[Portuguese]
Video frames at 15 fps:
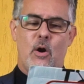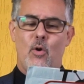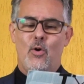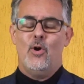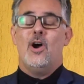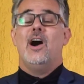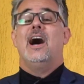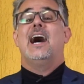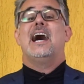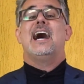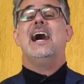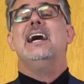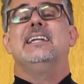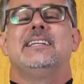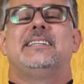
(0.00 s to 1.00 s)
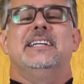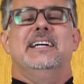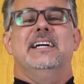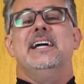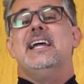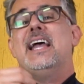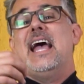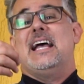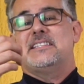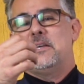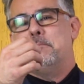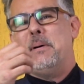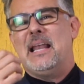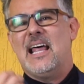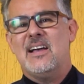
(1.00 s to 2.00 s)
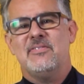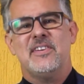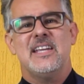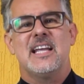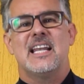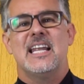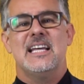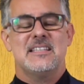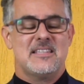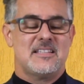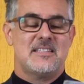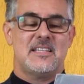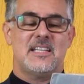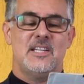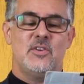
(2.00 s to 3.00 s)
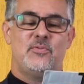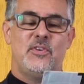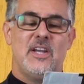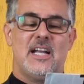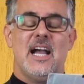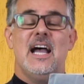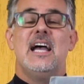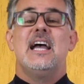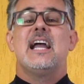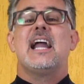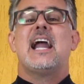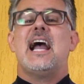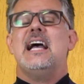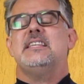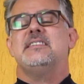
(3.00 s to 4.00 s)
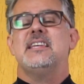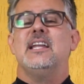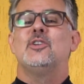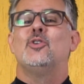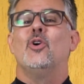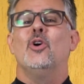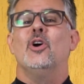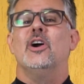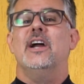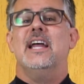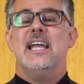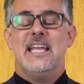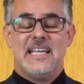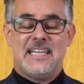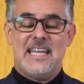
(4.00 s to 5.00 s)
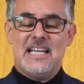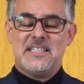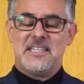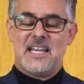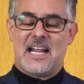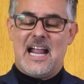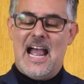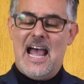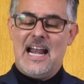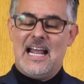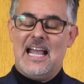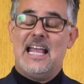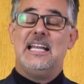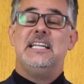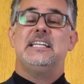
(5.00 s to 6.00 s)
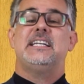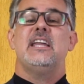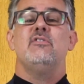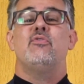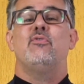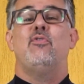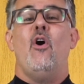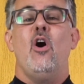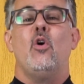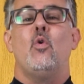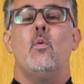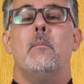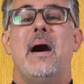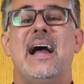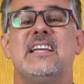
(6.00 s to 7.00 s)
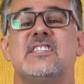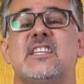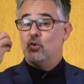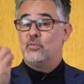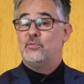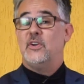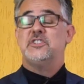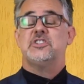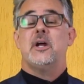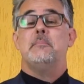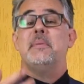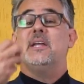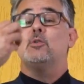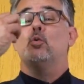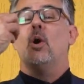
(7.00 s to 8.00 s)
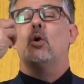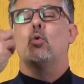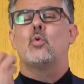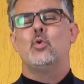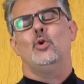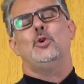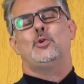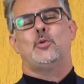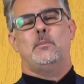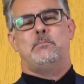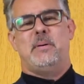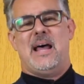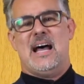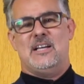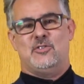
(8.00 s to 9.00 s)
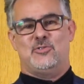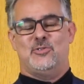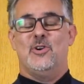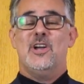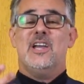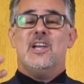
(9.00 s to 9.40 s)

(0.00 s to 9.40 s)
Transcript: o hunter, essa palavra em inglês que significa caçador que esse cara ele tem foco mais no fechamento a curto prazo.